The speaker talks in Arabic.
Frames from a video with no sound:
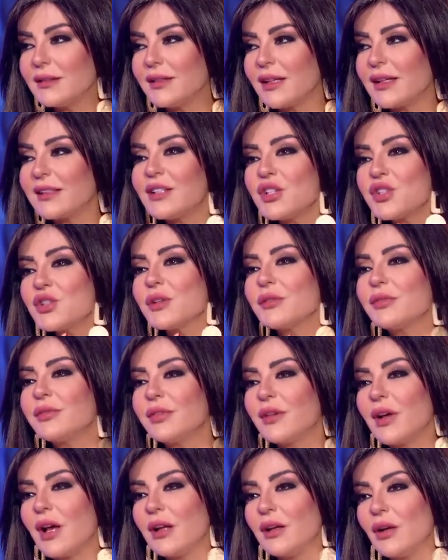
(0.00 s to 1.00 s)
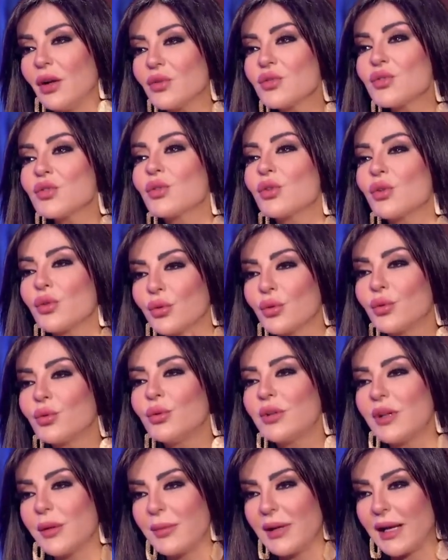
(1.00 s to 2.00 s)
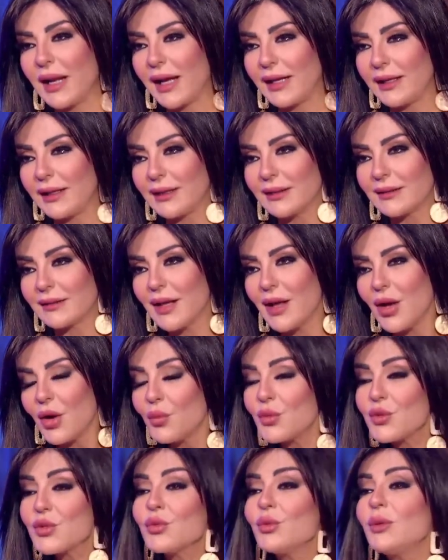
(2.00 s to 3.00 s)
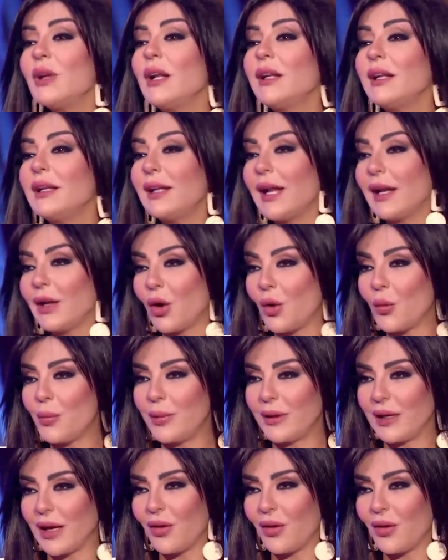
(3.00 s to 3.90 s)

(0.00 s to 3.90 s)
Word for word: تكتشف العنصر الذكوري بالحياه وصولا الى الحب